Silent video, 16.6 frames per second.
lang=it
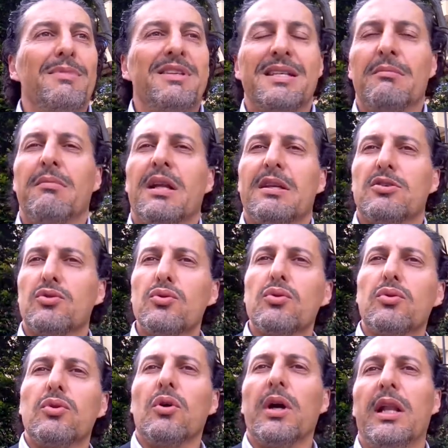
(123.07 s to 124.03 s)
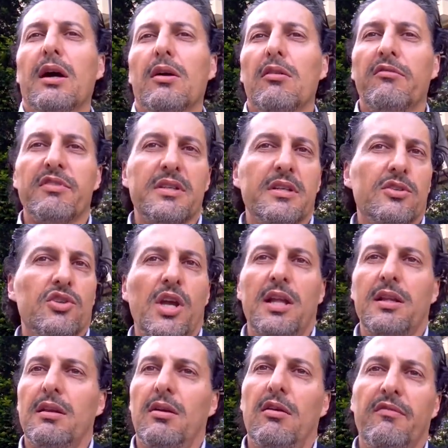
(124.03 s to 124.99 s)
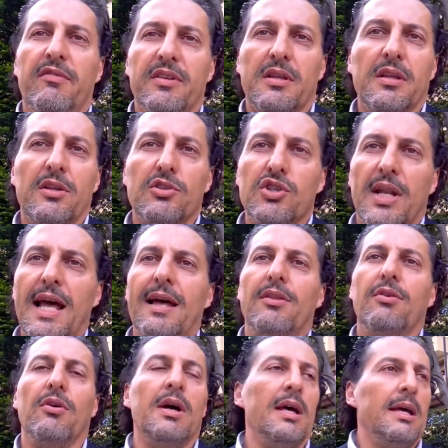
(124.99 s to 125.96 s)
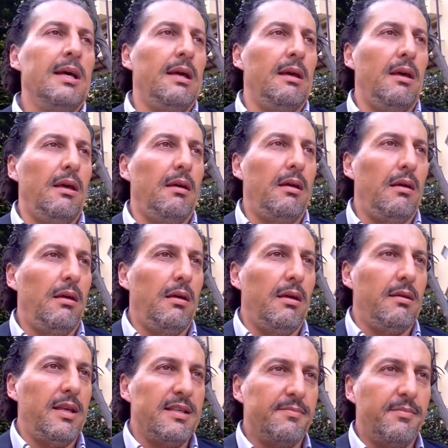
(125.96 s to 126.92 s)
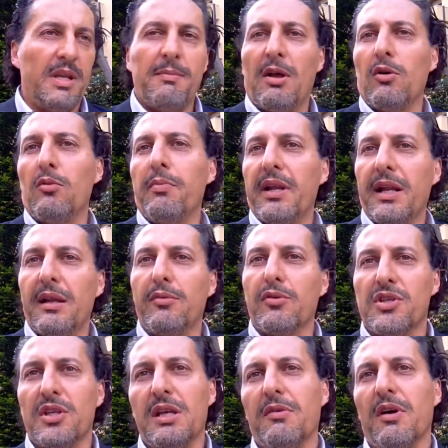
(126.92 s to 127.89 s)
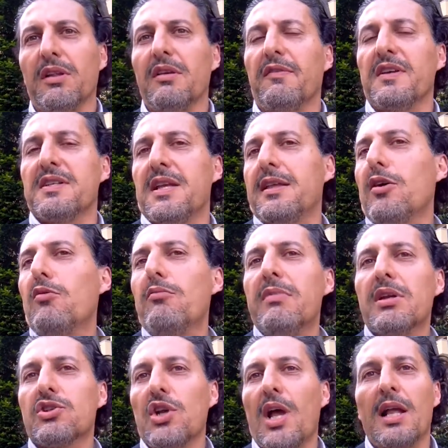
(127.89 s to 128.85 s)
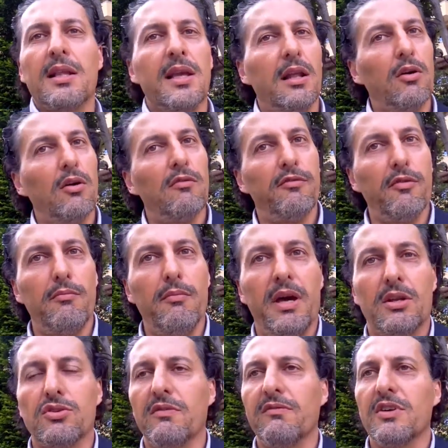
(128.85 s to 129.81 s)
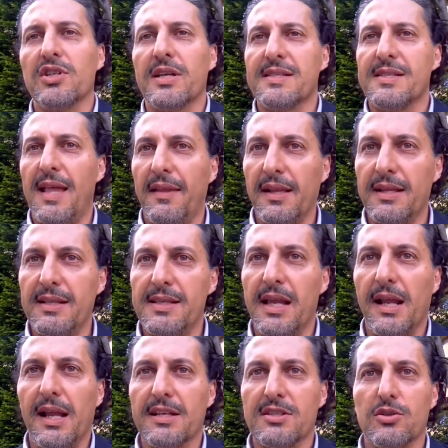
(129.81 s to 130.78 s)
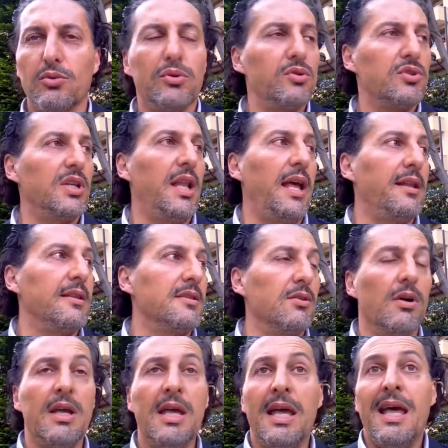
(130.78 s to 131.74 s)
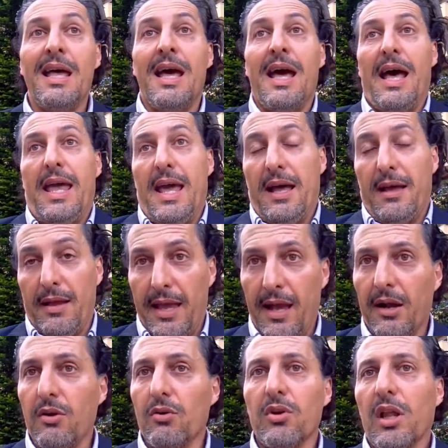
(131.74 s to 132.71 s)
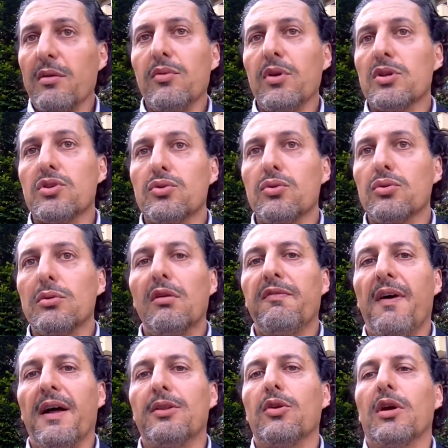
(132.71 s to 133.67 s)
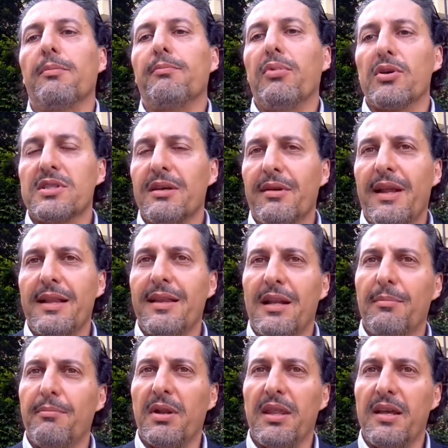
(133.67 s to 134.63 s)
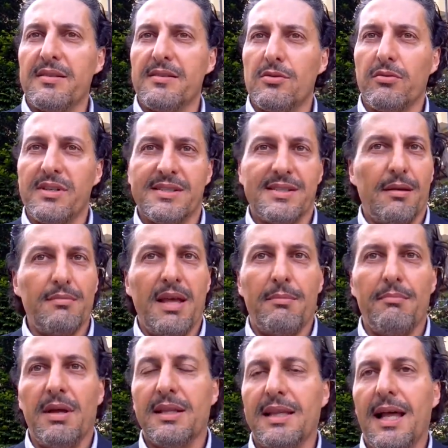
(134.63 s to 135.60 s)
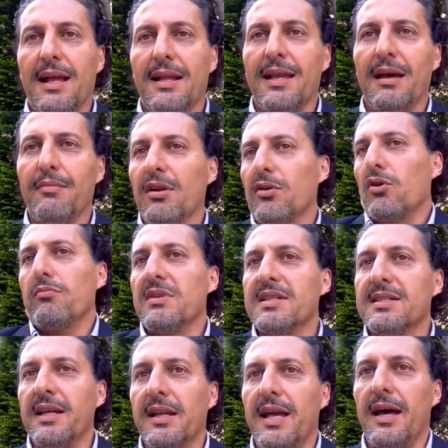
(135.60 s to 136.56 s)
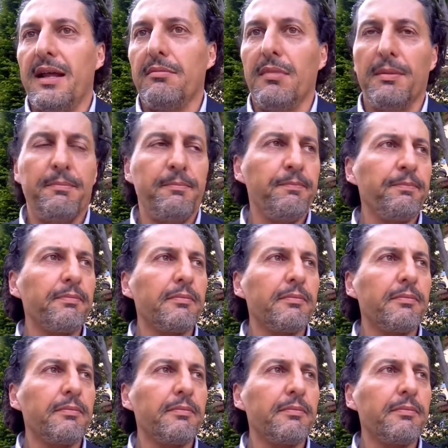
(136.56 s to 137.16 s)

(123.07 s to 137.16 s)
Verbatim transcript: Mi sembra assurdo che la Confesercenti e la Confartigianato eh, esprimano un parere positivo a difesa dei commercianti e la Confommercio invece è stata in, in assoluto silenzio. E, è ancora di più assurdo il fatto che possa prendere a pretesto questa mia battaglia per commissariarmi.